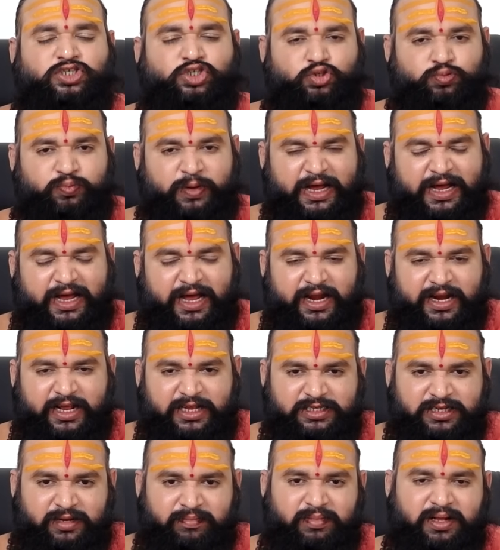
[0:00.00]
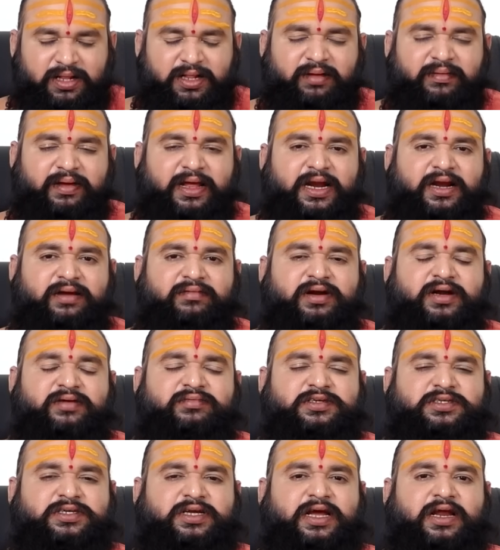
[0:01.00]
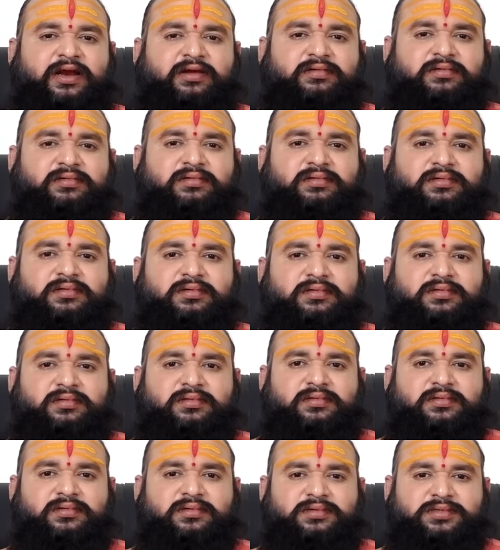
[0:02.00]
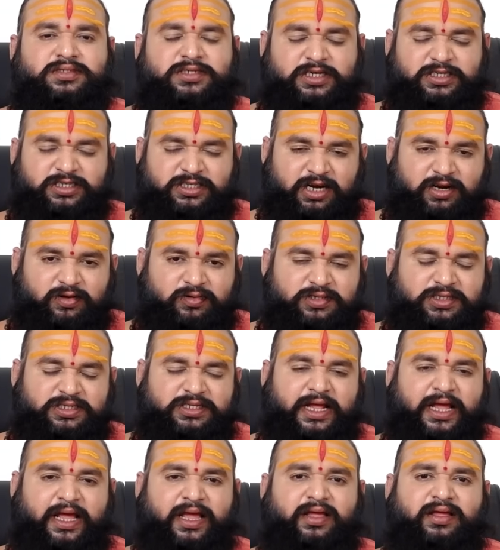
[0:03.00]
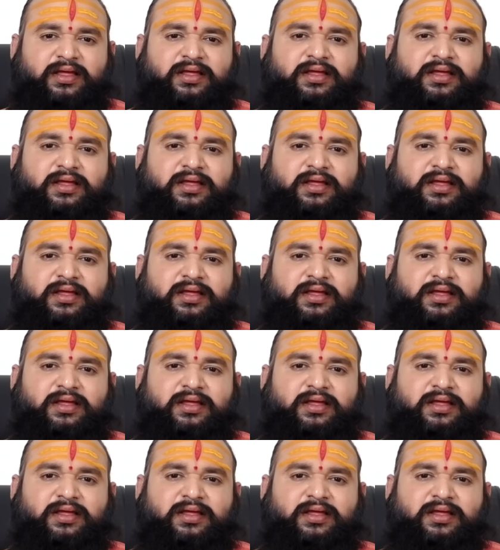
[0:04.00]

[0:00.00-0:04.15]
శుభకార్య సంబంధమైనటువంటి విషయాలు చర్చలకు వస్తాయి